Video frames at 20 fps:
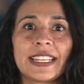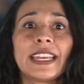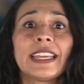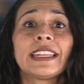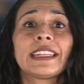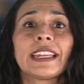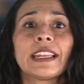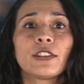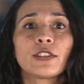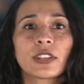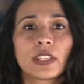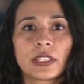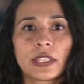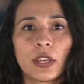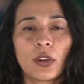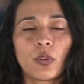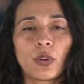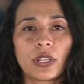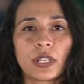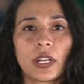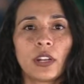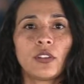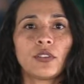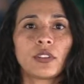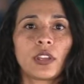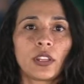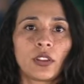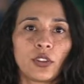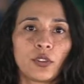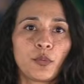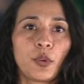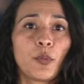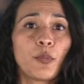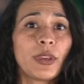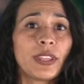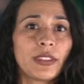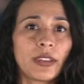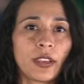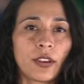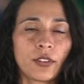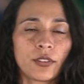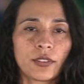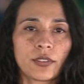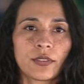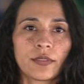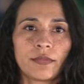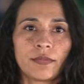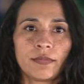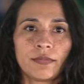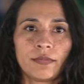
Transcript: entre los que se encuentran los datos biométricos.